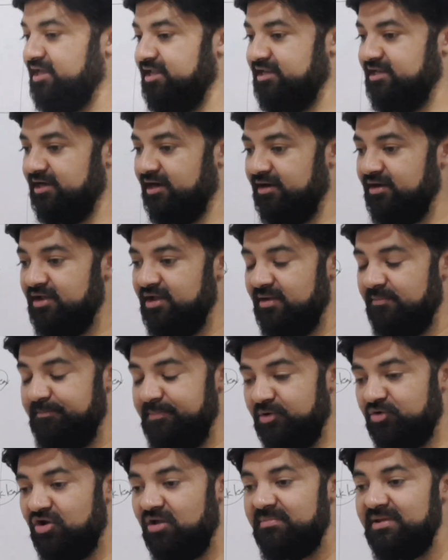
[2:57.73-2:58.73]
एरिया
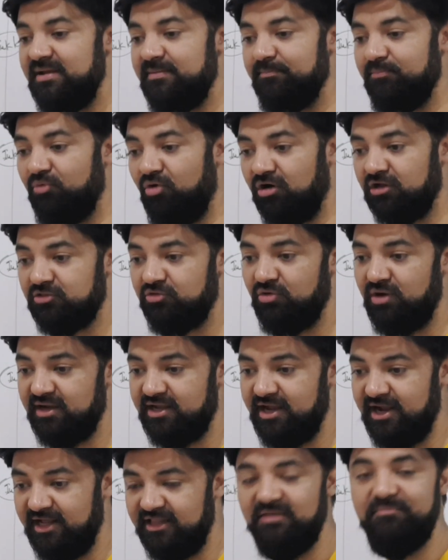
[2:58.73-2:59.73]
मेरे को ना अभी बहुत लोग
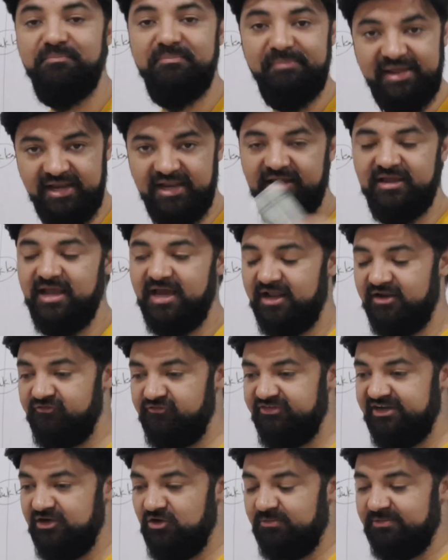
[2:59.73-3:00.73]
आके कहते मैंने खैर
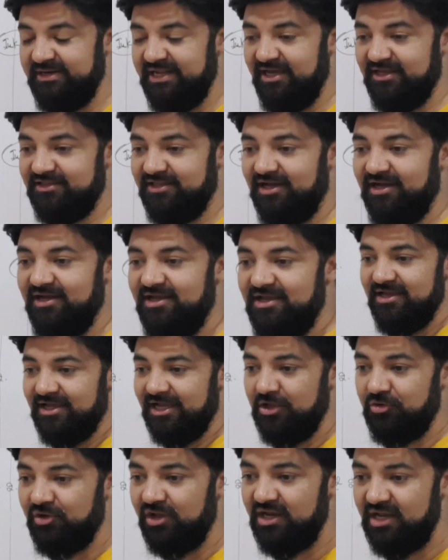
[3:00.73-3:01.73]
वीडियो बनाया था
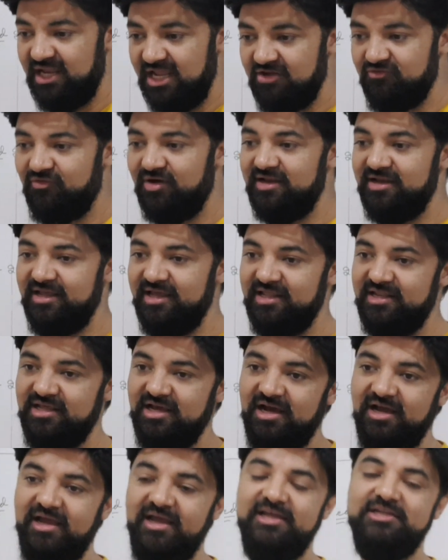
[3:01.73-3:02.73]
कि यू कैन लीव वन
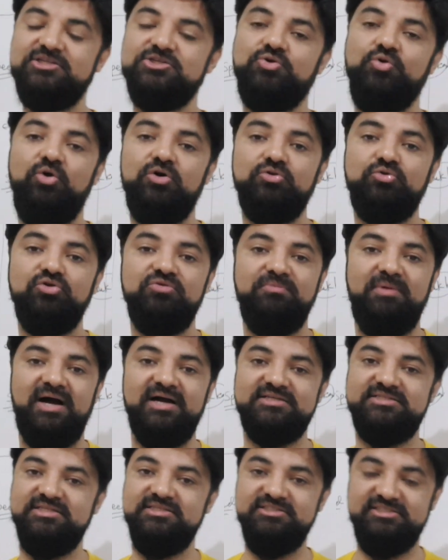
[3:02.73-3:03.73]
एरिया एंड स्कोर गुड
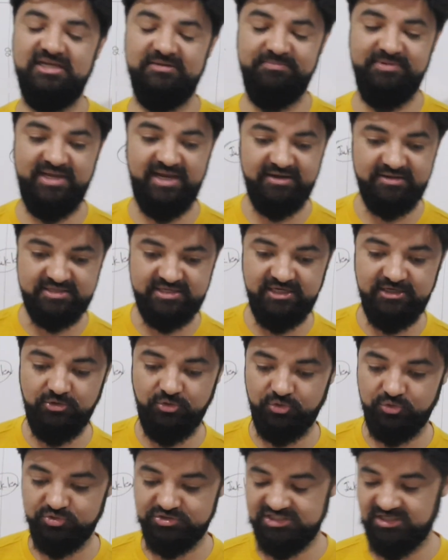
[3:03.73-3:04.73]
मार्क्स इन जे बी एंड स्टिल
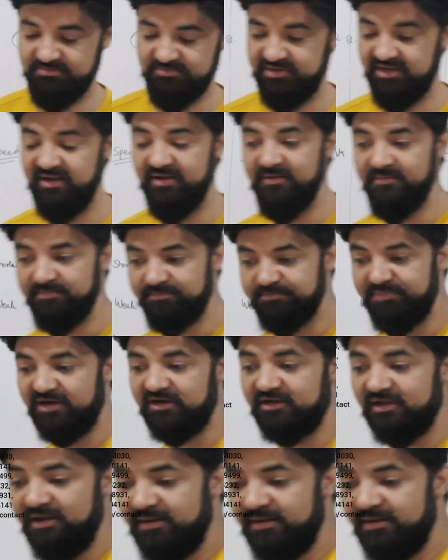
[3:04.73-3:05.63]
गो टू जे बी बट